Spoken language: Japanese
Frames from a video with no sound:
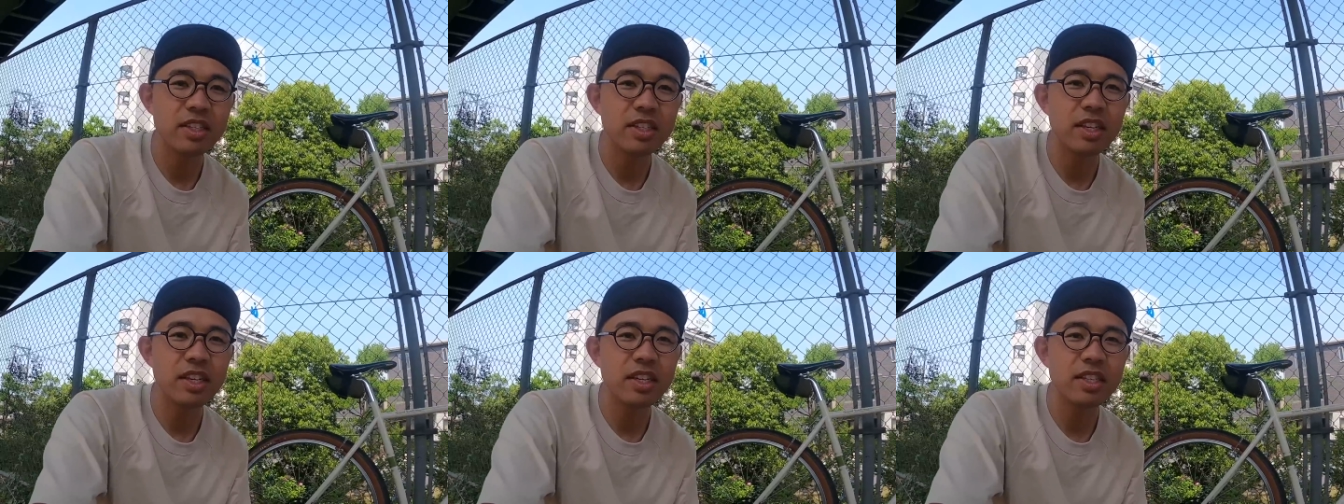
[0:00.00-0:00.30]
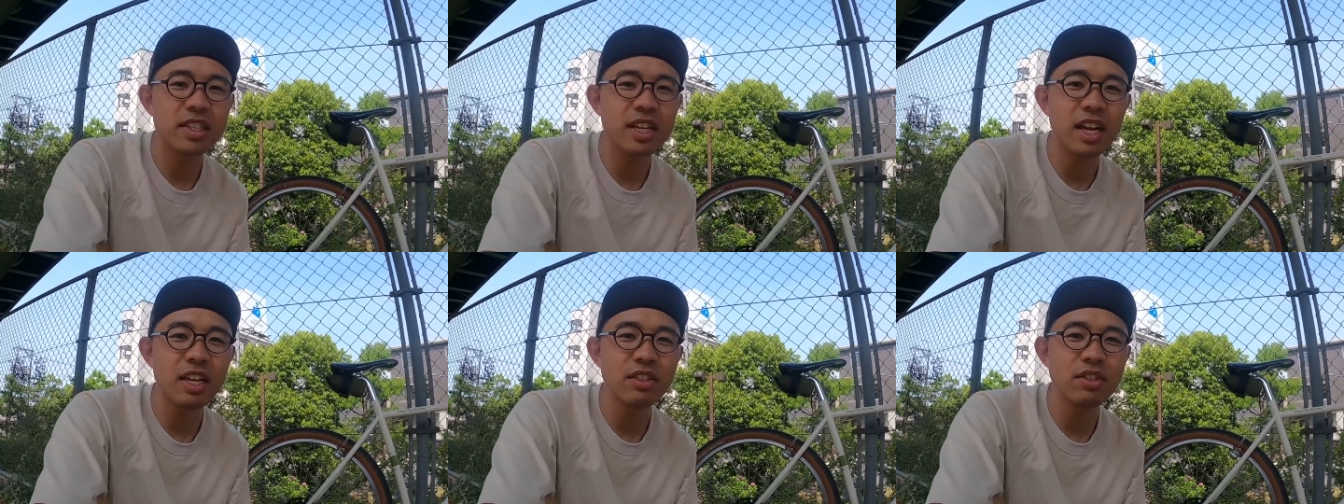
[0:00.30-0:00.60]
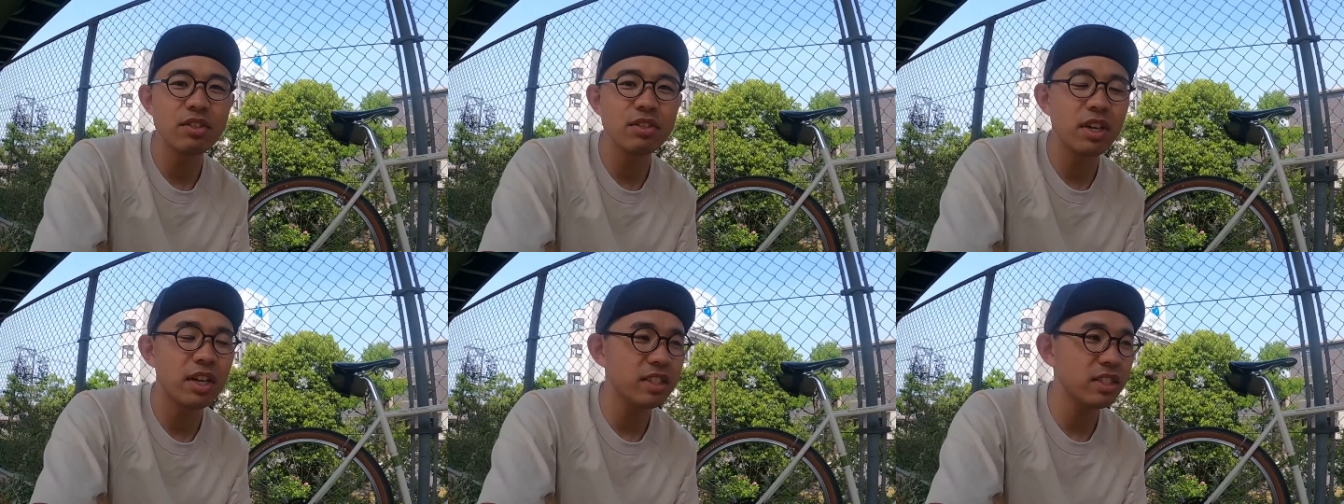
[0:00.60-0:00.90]
で
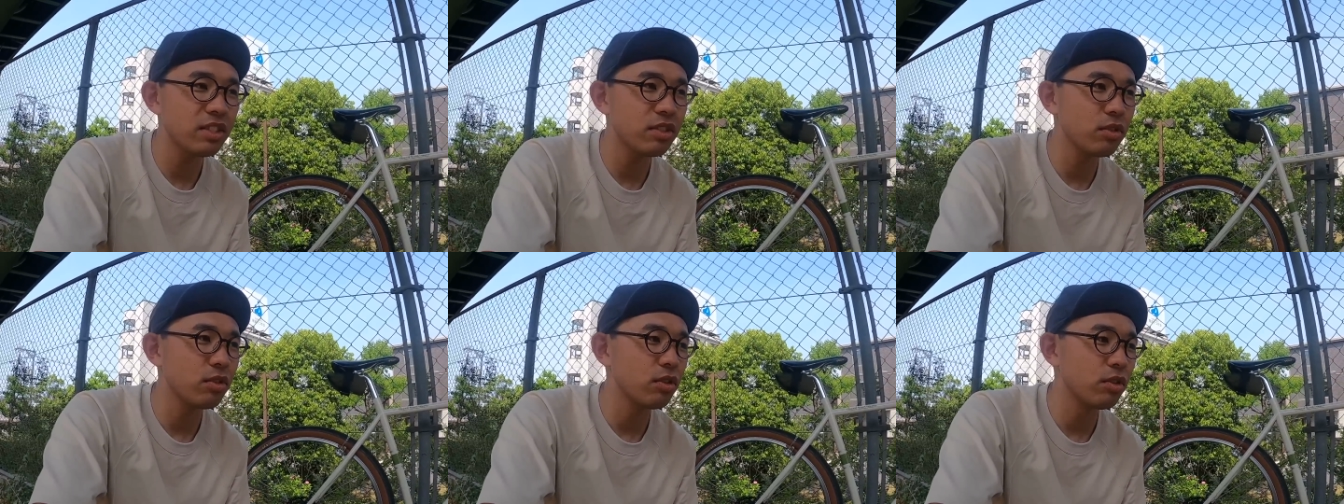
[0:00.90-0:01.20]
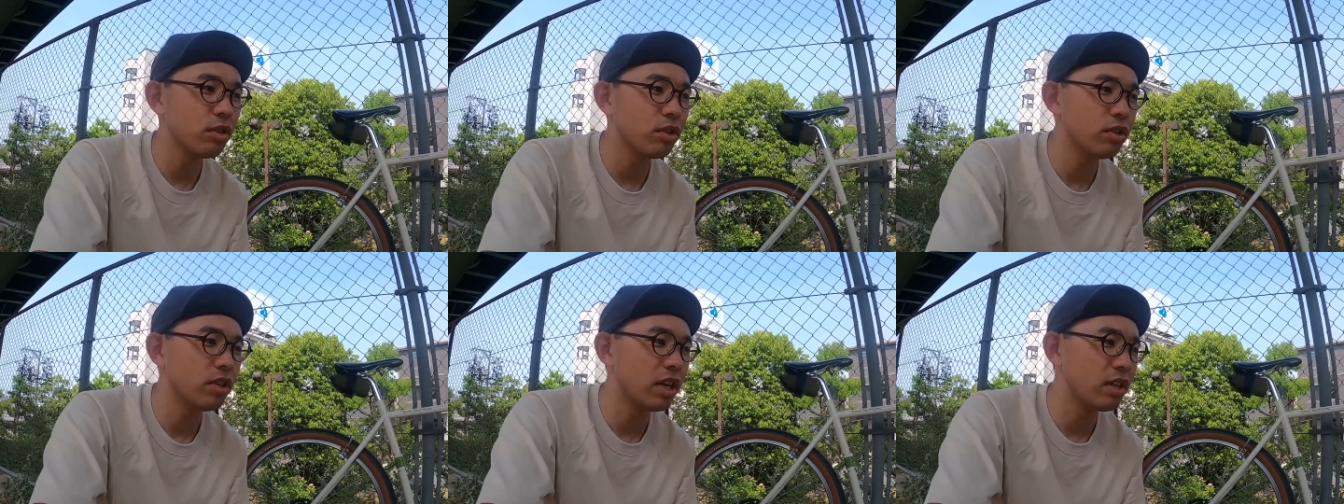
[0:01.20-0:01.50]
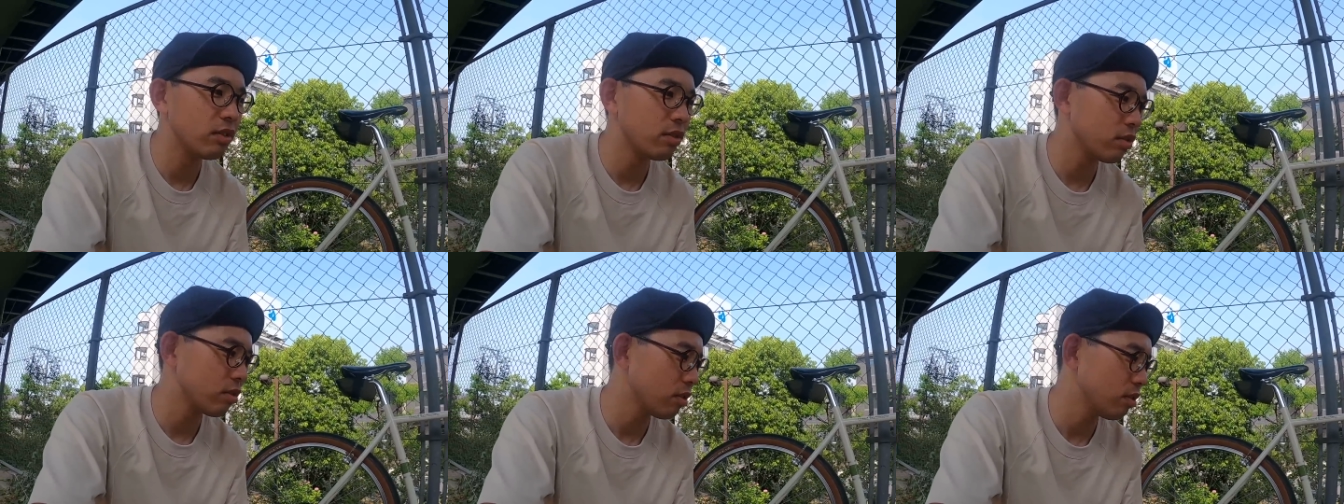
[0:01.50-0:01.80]
38兆
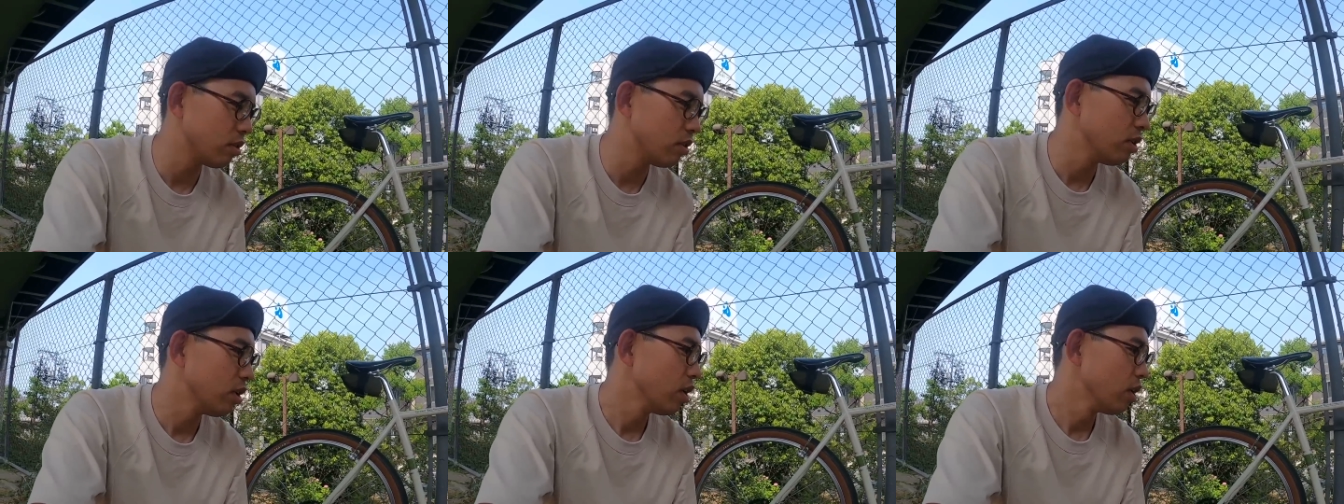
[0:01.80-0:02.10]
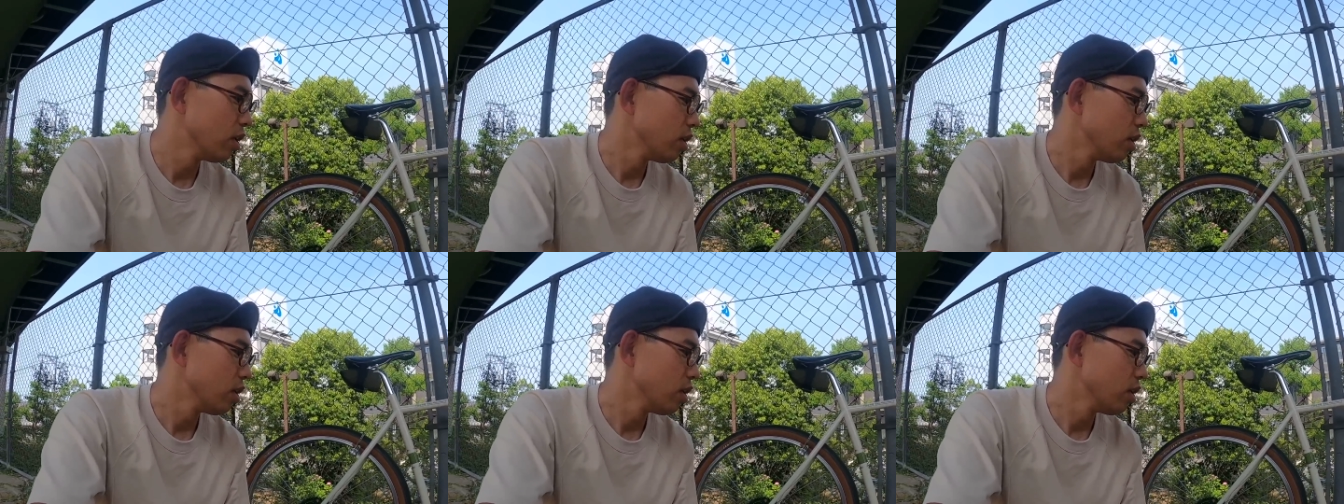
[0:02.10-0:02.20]
あると